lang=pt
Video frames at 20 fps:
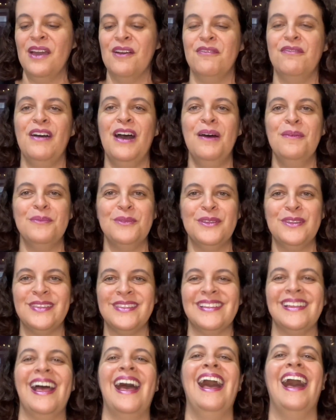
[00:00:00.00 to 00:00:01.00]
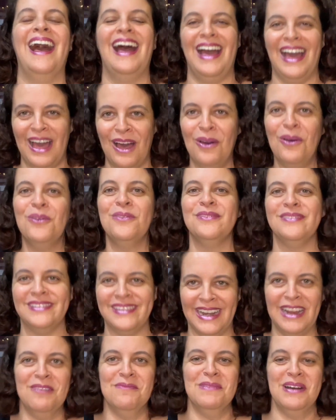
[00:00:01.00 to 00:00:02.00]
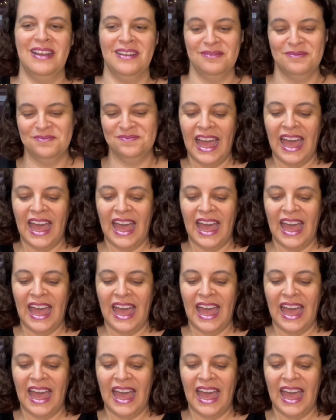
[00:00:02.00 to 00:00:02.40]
Vamos ao drama.